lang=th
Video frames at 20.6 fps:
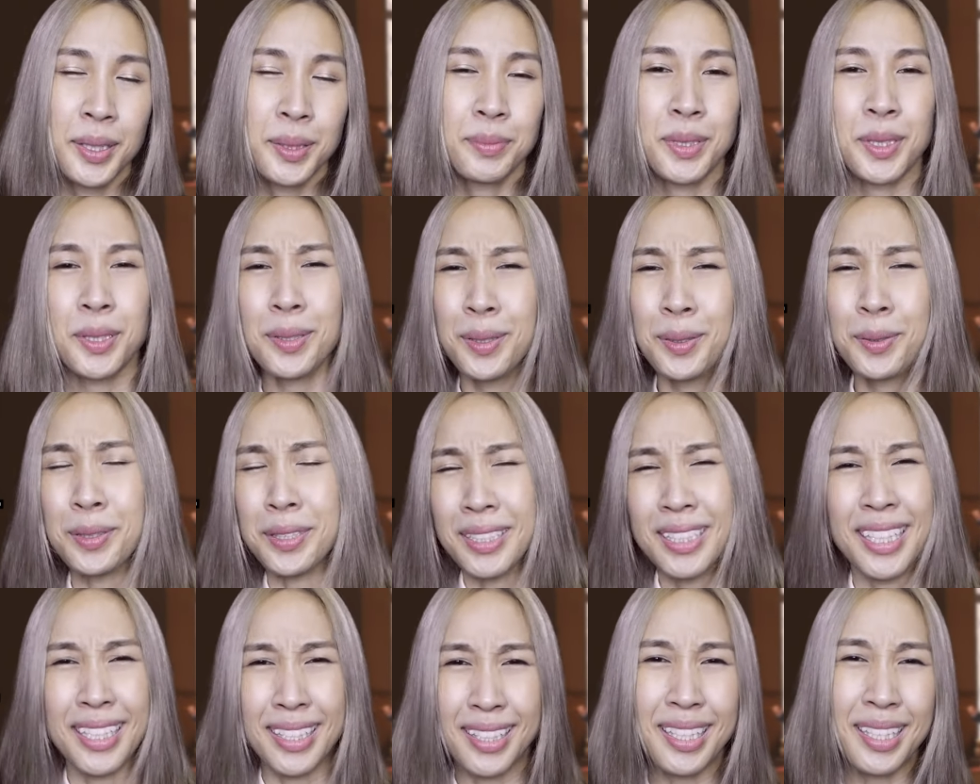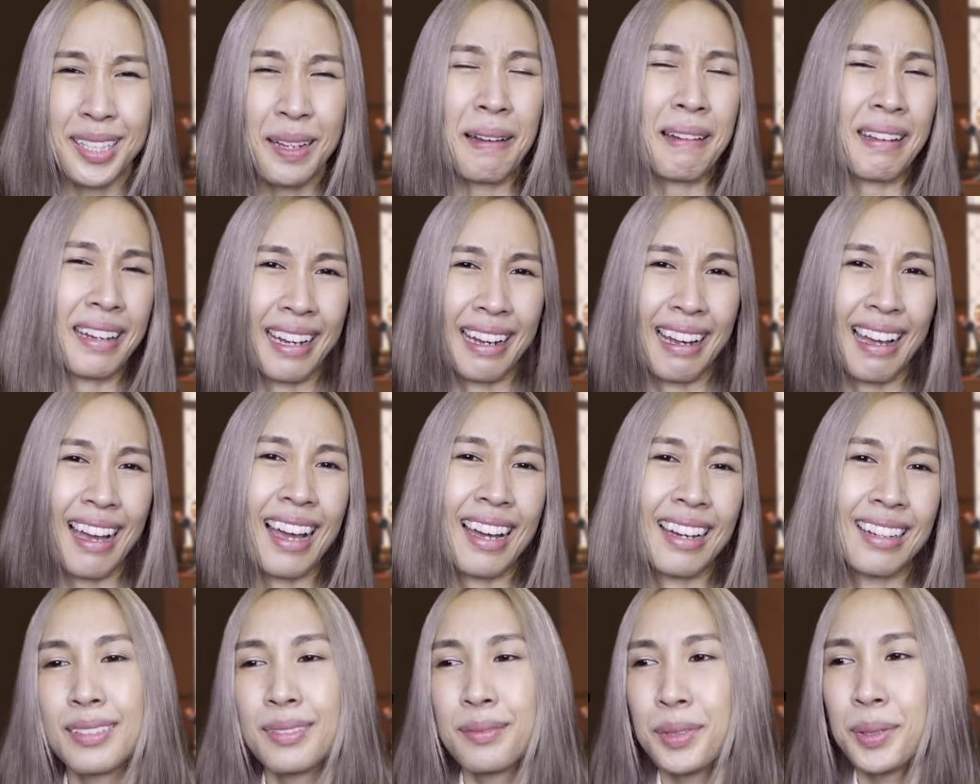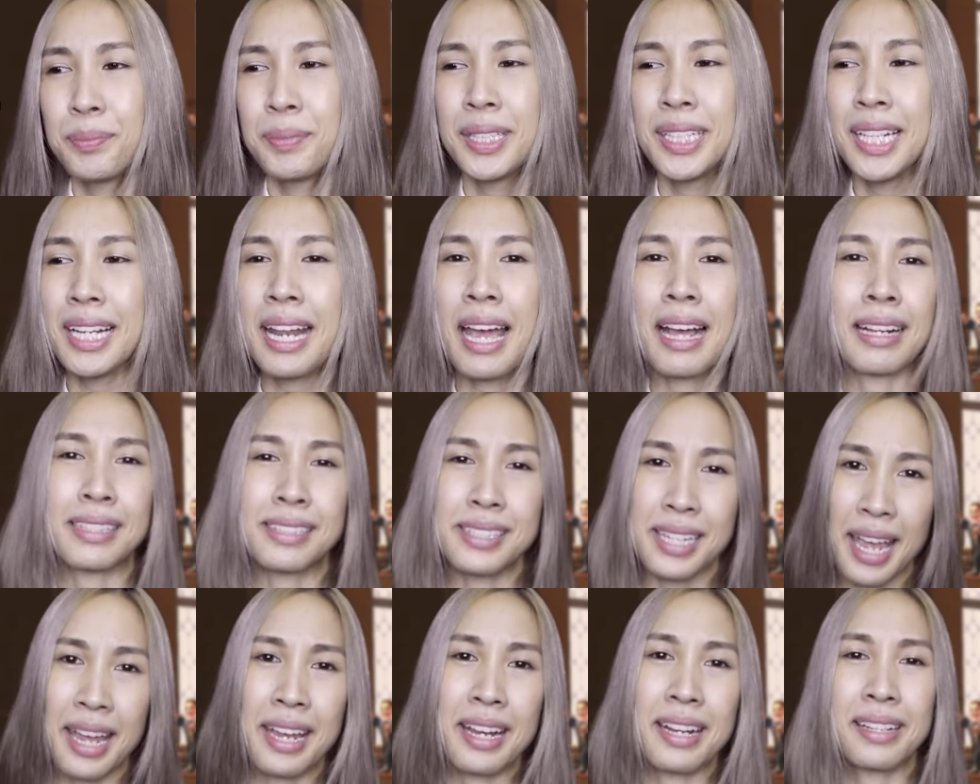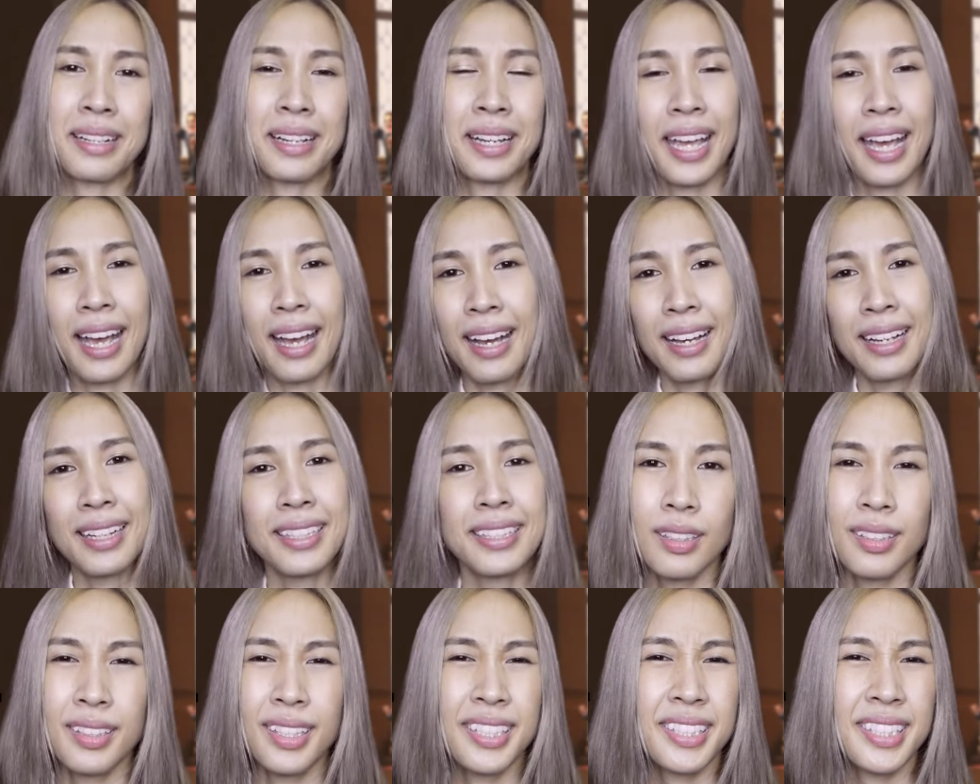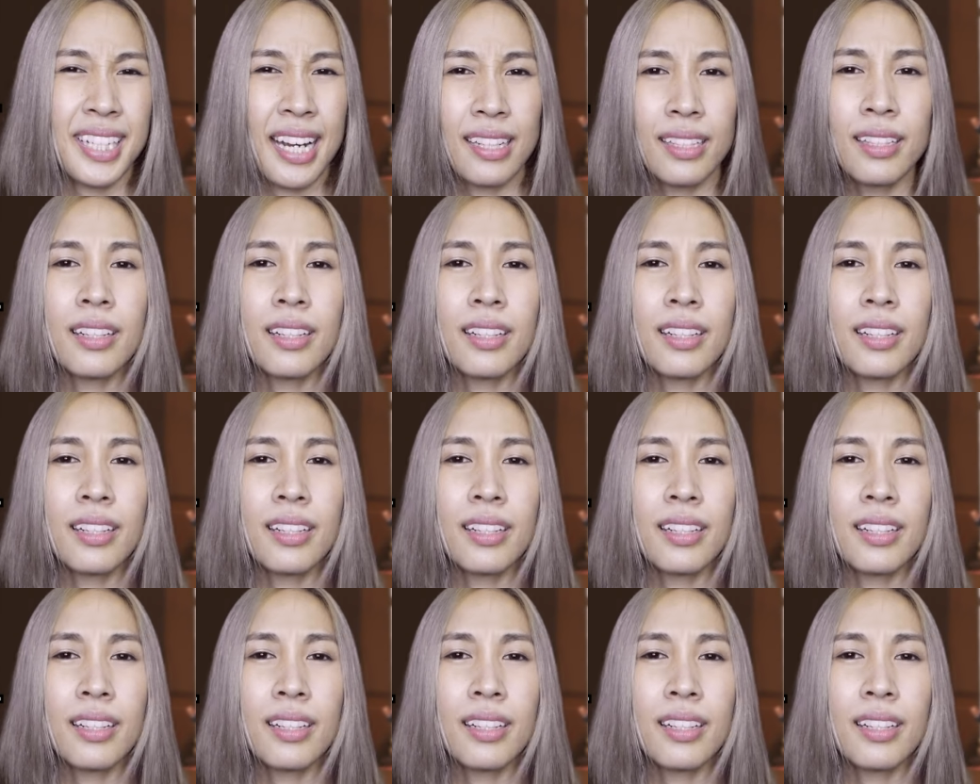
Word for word: มันก็หงุดหงิดนิดหน่อยอะค่ะมันไม่ได้ดั่งใจเลยอะฮะในใจ